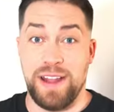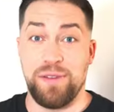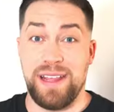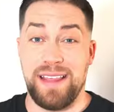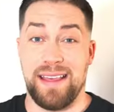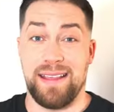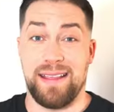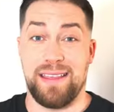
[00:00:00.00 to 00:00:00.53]
wenn du
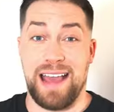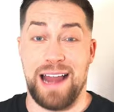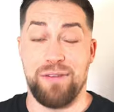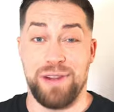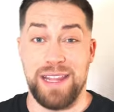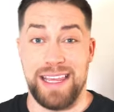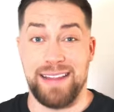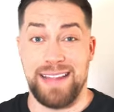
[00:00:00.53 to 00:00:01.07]
diese Zahlung
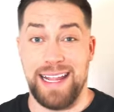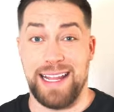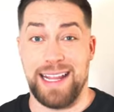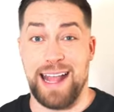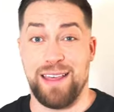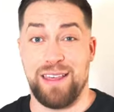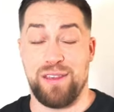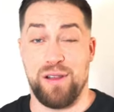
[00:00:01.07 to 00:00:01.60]
nicht getätigt
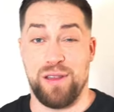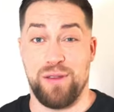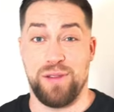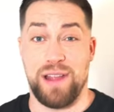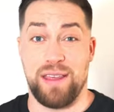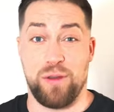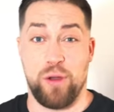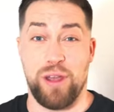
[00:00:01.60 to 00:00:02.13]
hast, sollst du
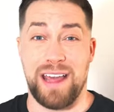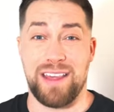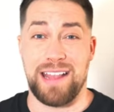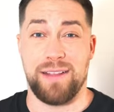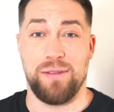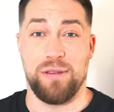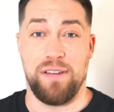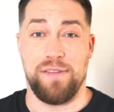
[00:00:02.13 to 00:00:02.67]
das
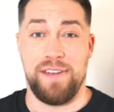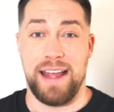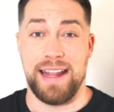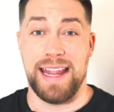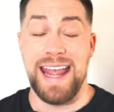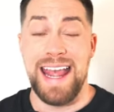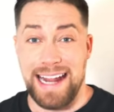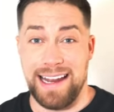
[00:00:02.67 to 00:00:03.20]

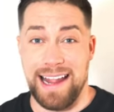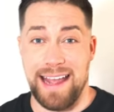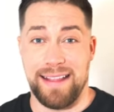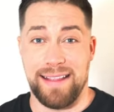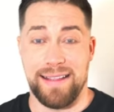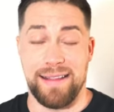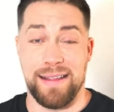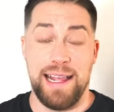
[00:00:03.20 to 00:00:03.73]
Rückerstattungsverfahren
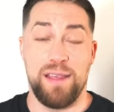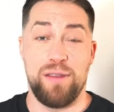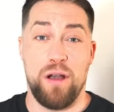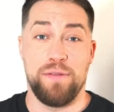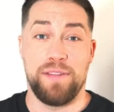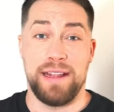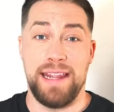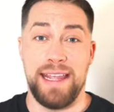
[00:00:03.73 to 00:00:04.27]
einleiten. Klickst du
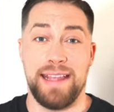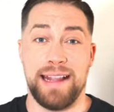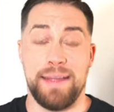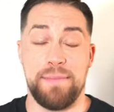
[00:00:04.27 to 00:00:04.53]
auf den Link in